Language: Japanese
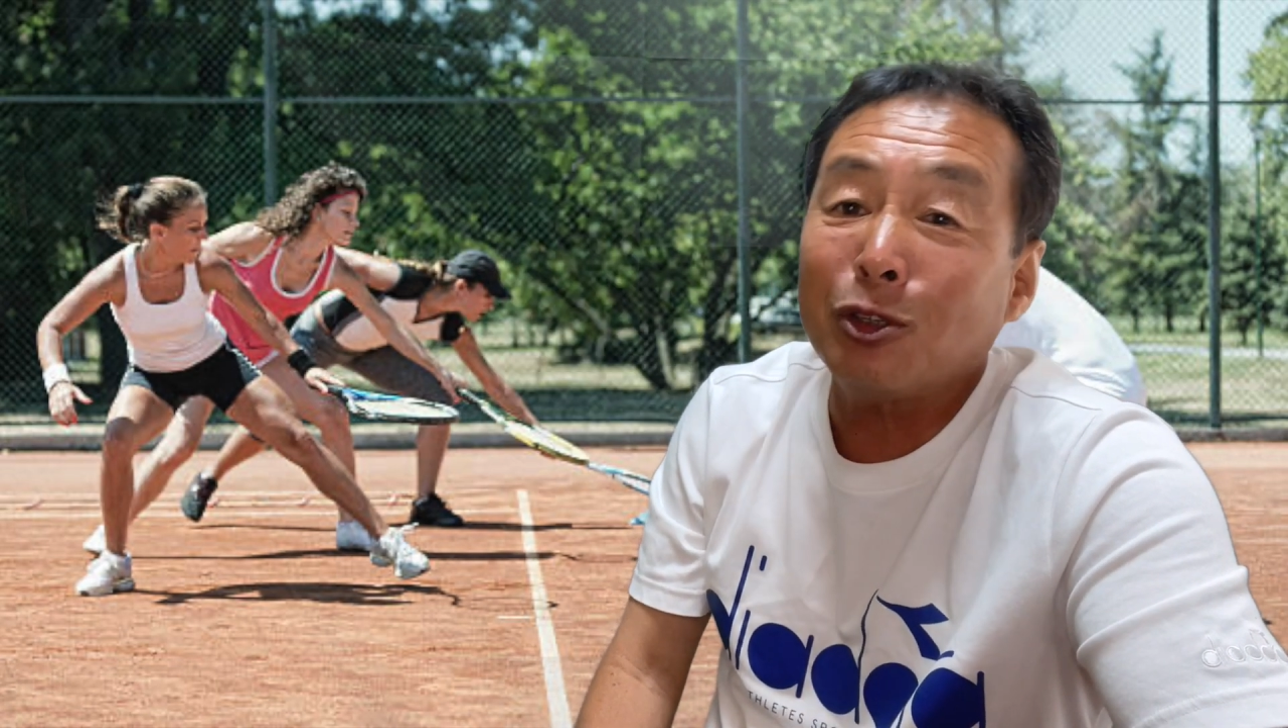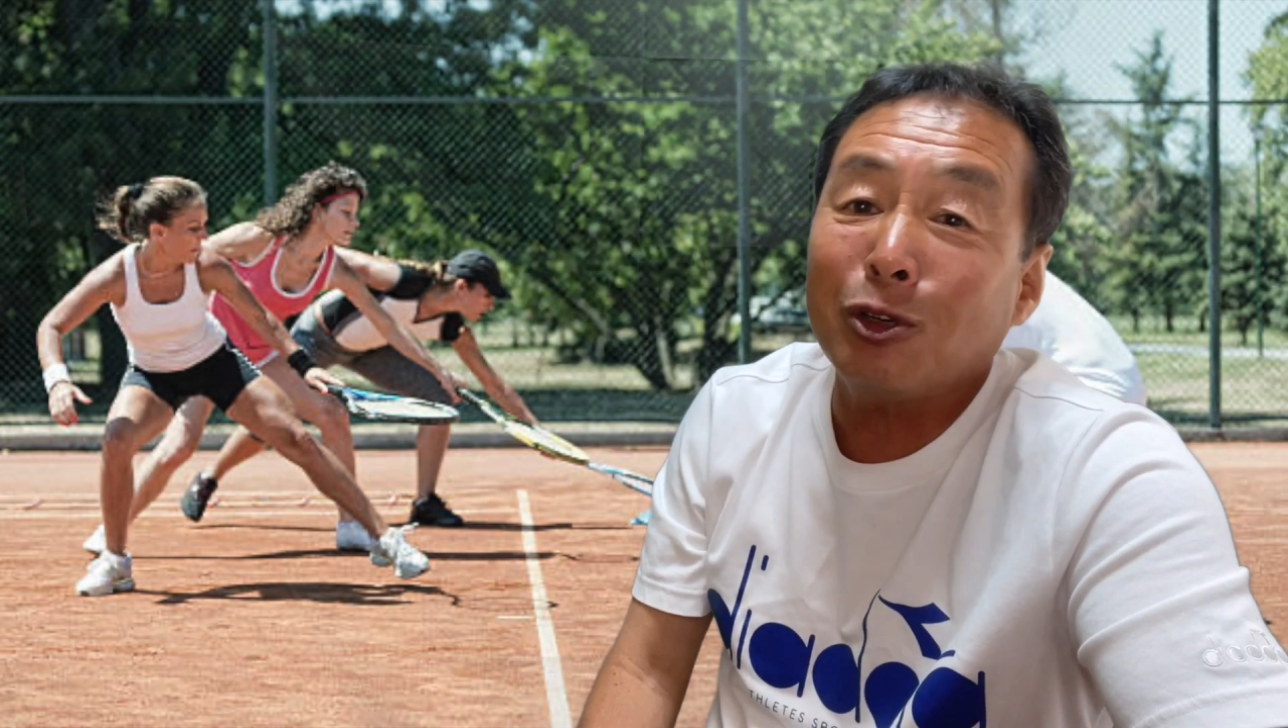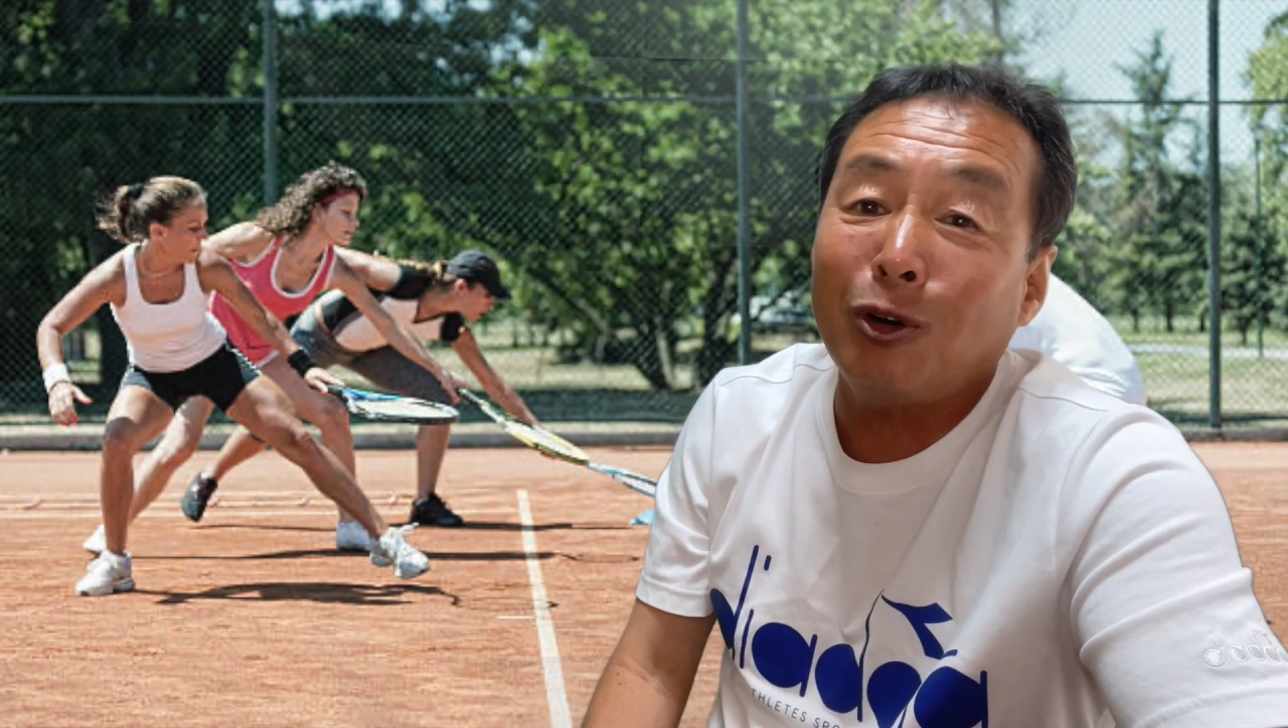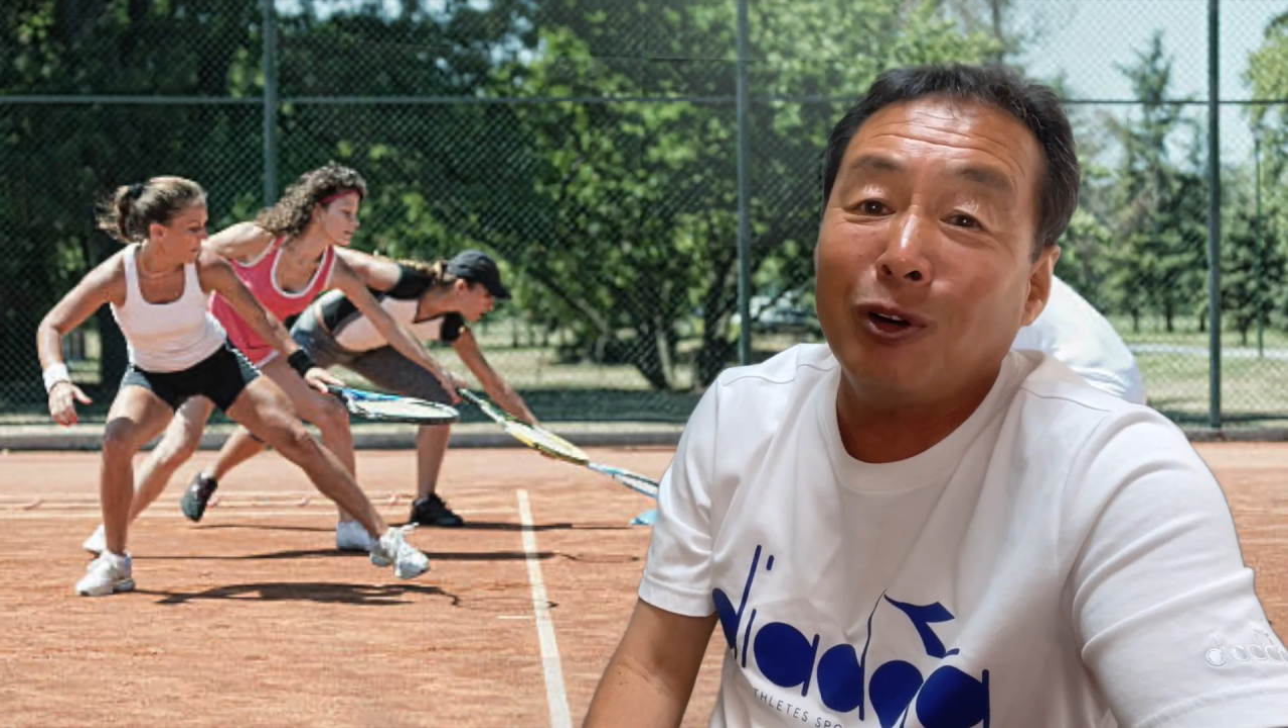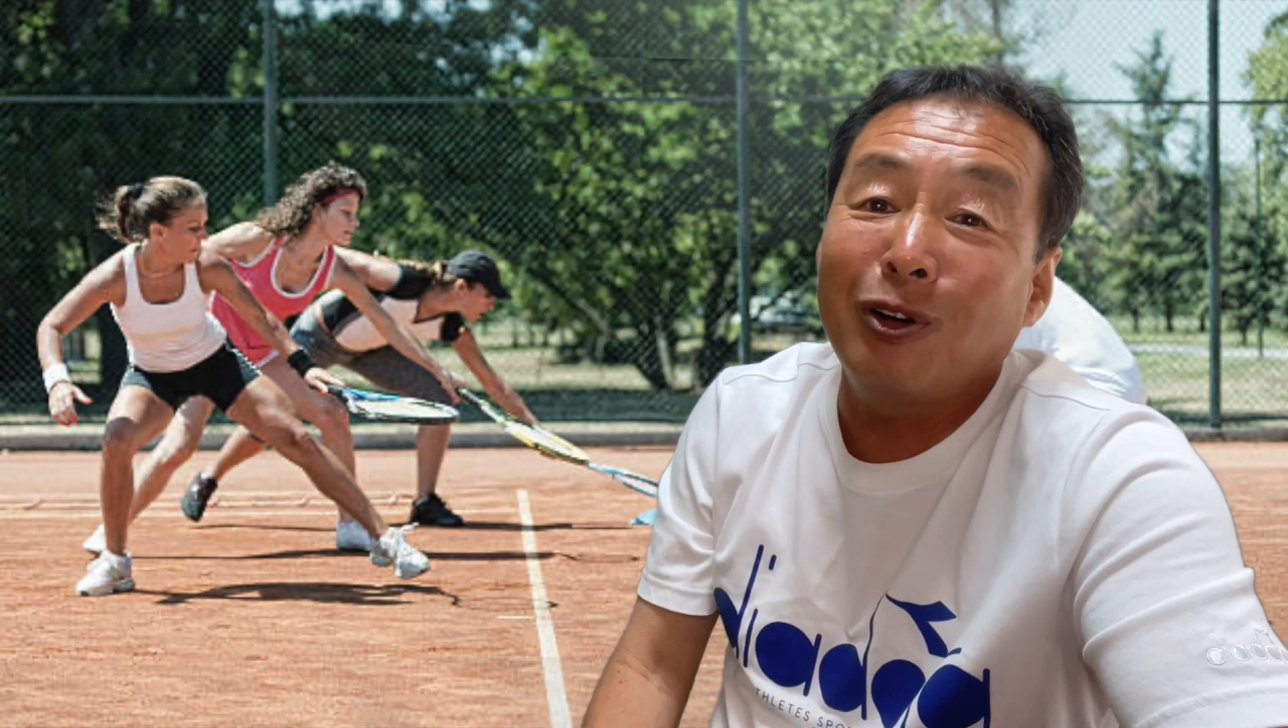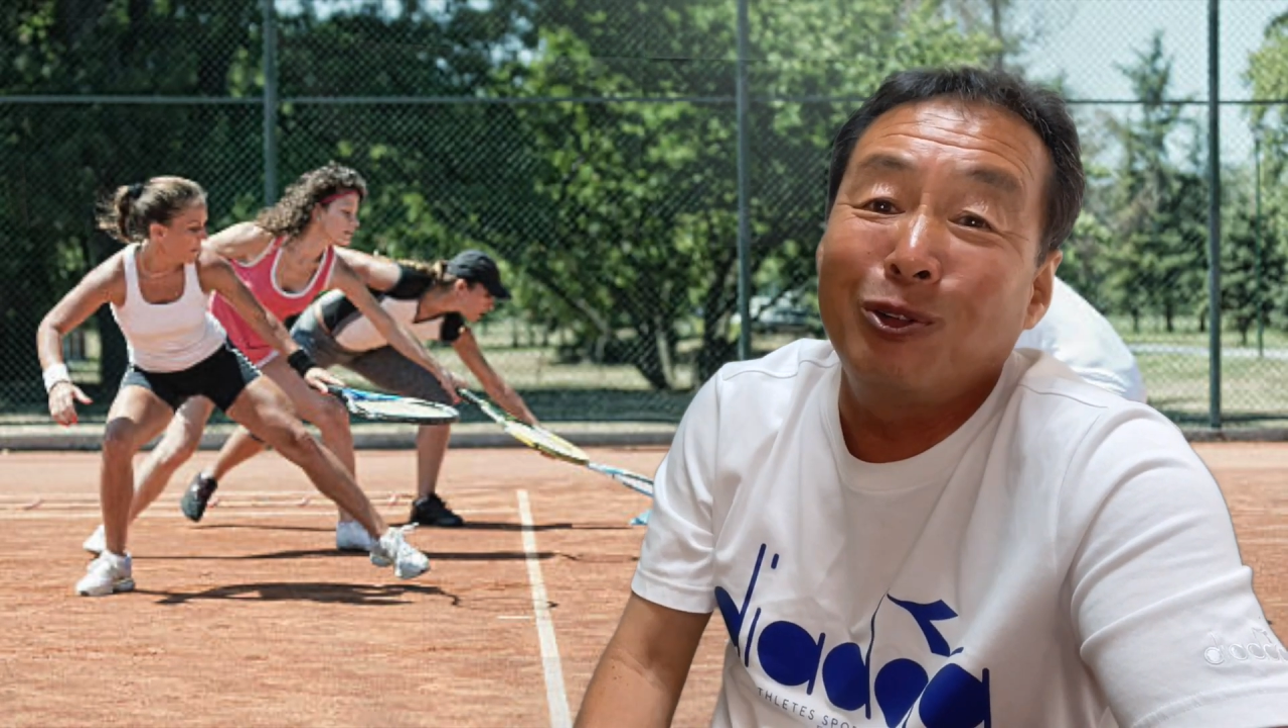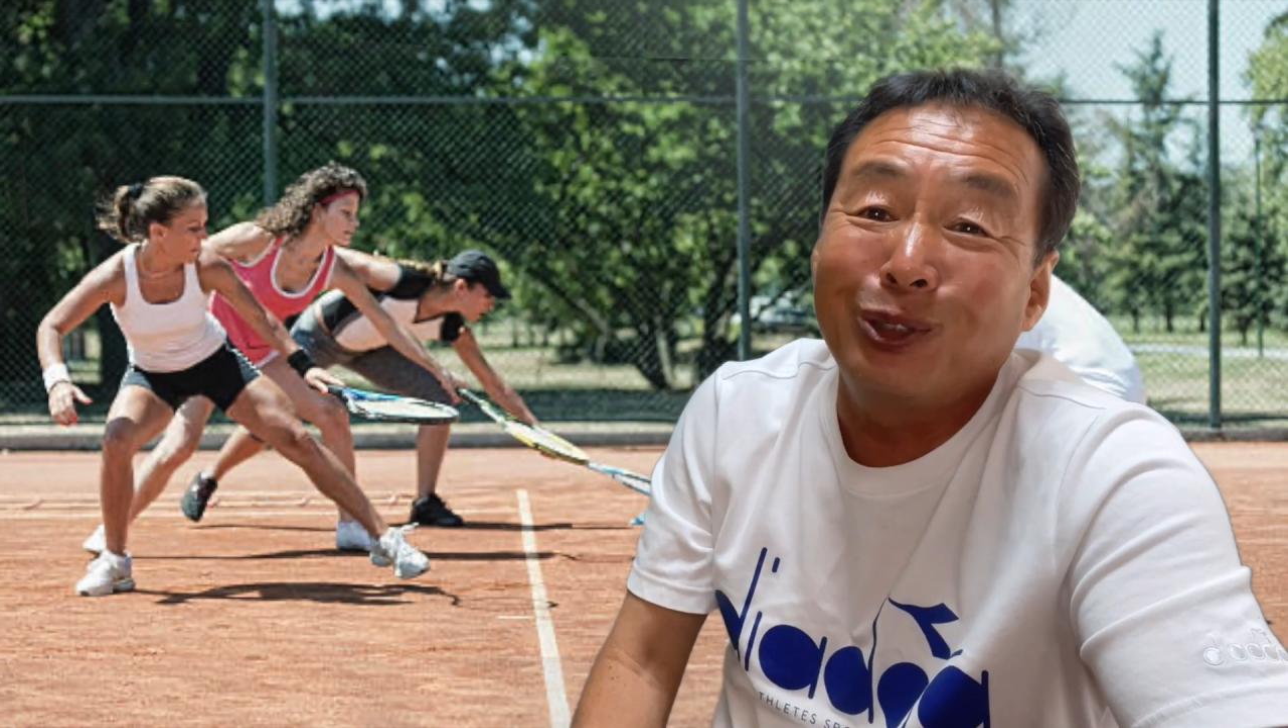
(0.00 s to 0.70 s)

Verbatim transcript: 上、打